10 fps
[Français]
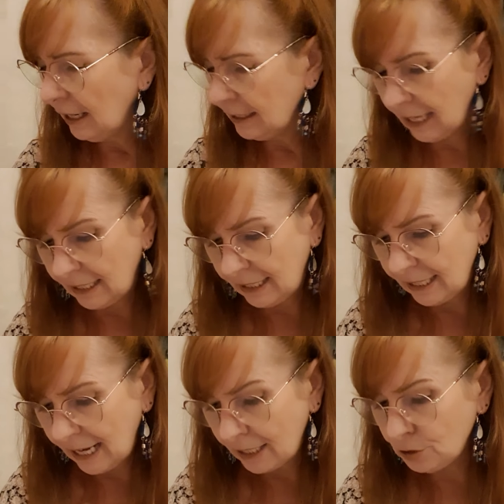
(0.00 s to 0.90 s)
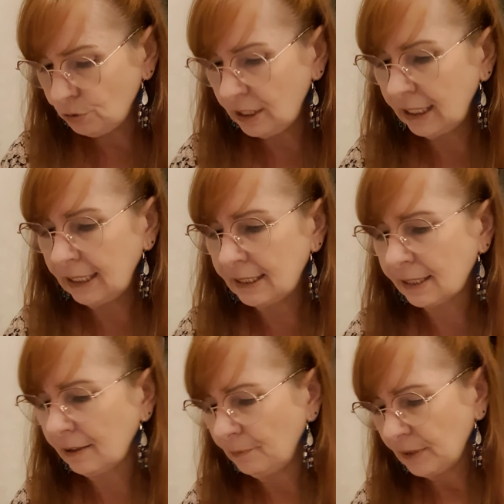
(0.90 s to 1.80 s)
la
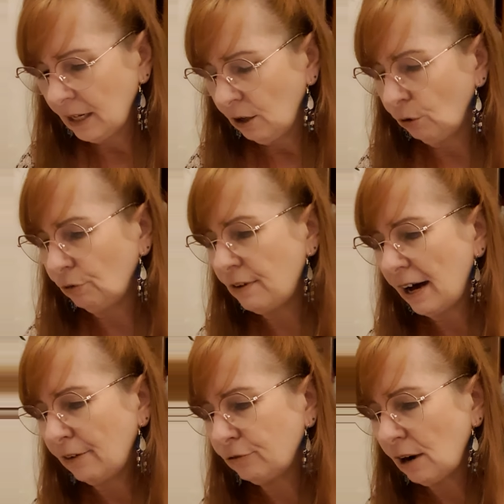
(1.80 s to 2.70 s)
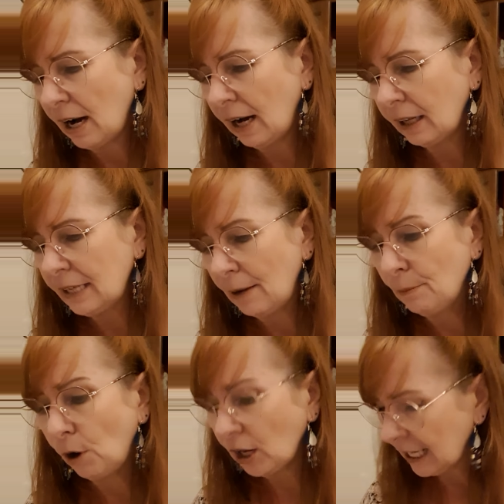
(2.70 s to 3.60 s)
lazulite, on va avoir la
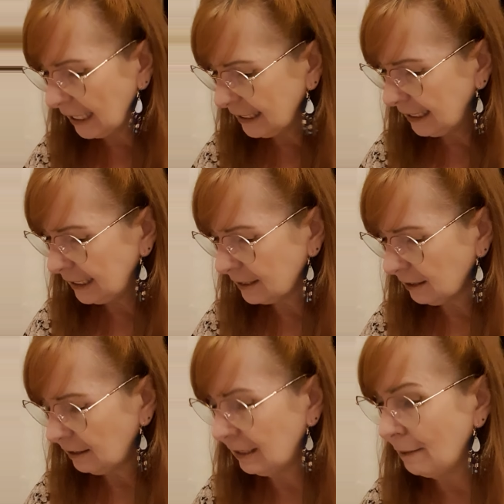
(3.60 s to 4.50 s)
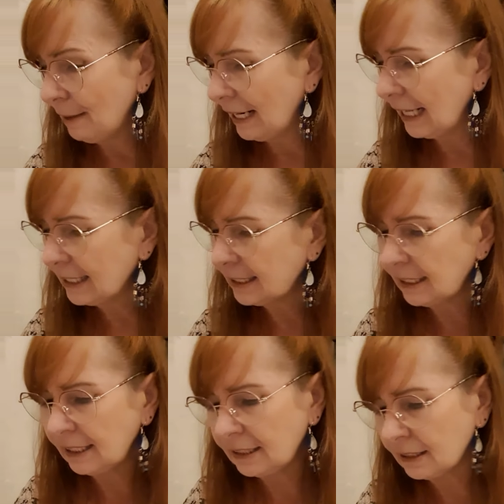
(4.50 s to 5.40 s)
morganite, la
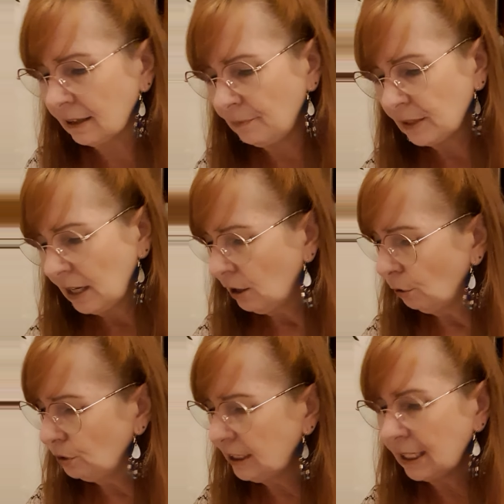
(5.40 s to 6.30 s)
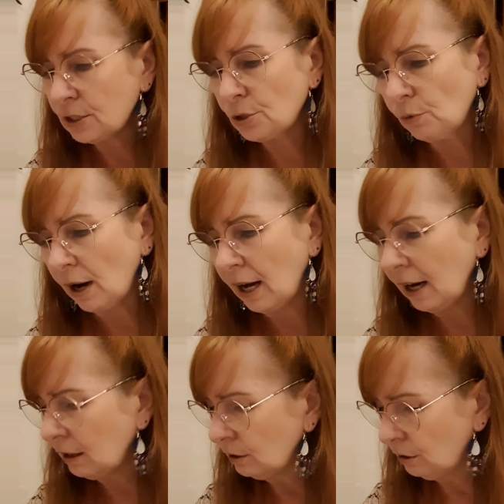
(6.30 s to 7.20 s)
malachite, onyx
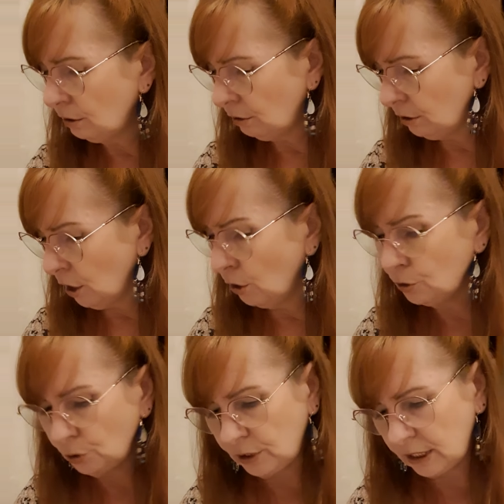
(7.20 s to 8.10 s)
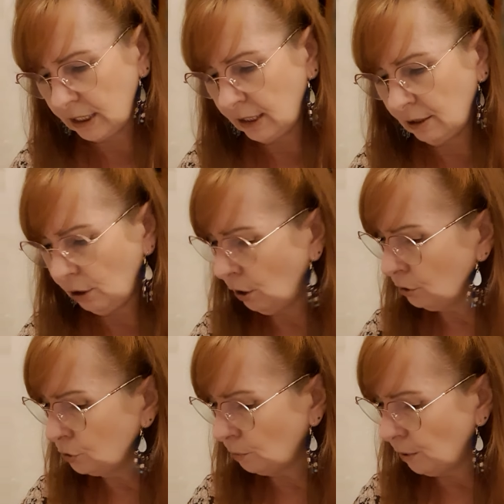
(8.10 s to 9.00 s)
noir, oeil œil de tigre, oeil
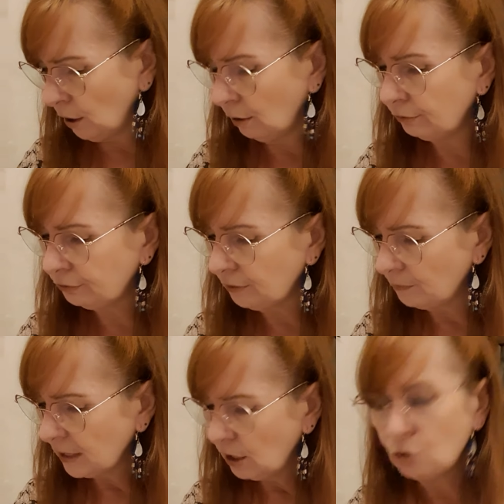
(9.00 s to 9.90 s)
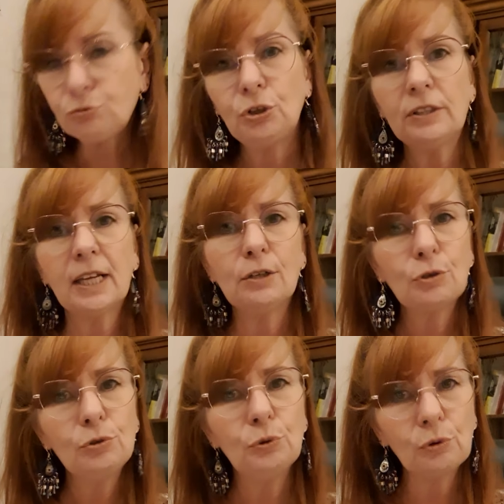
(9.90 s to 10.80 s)
de bœuf. Je vous donne
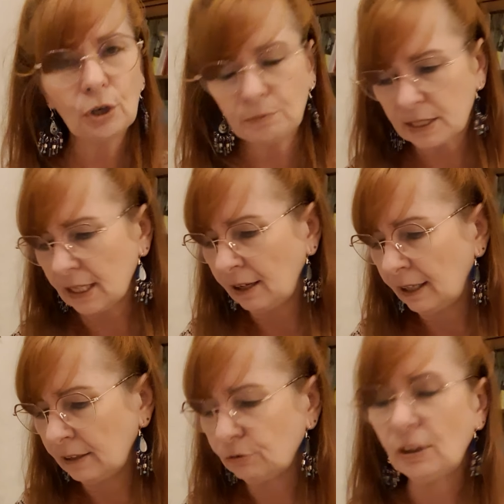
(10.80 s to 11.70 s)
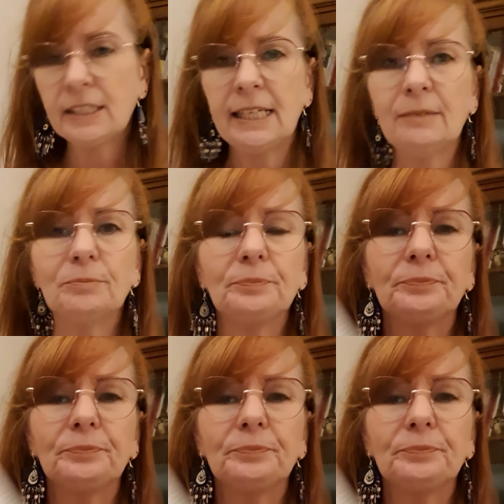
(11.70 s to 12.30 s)
quelques noms comme ça, hein, vous voyez.